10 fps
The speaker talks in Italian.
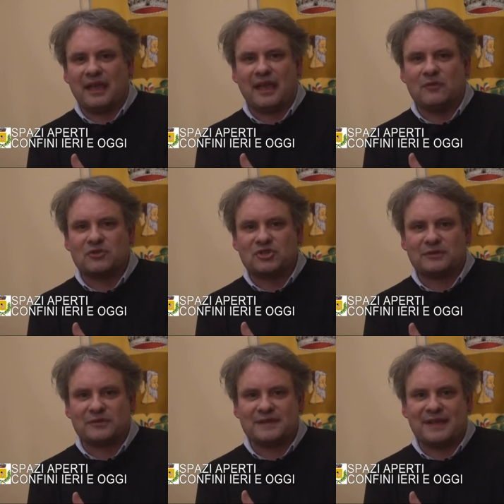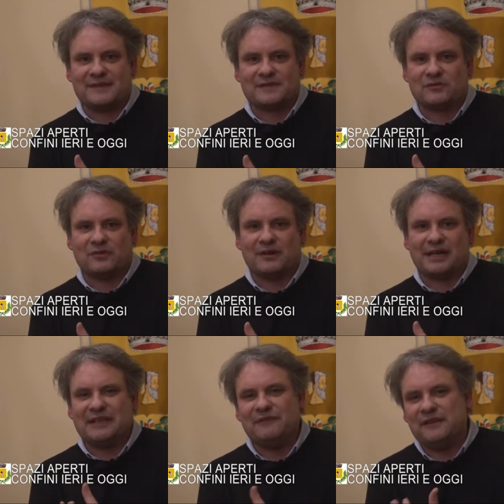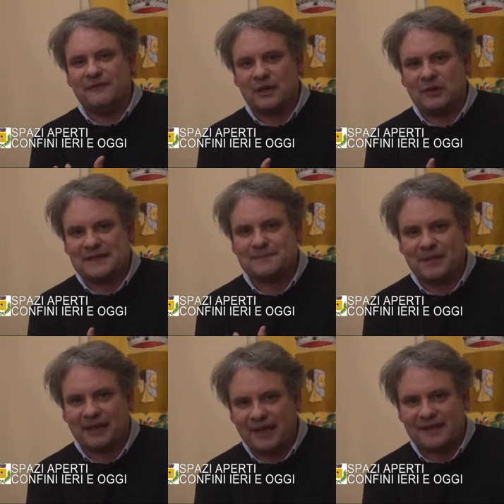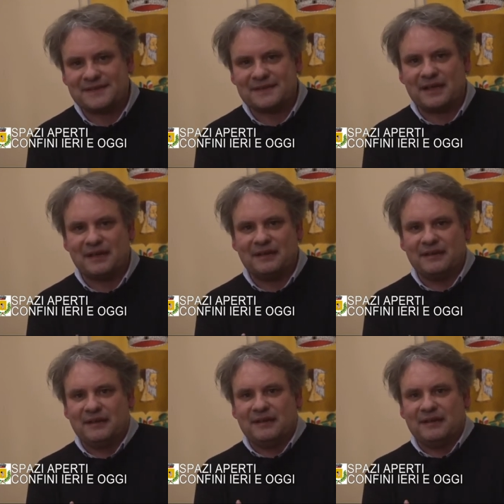è in un certo senso rivivere l'esperienza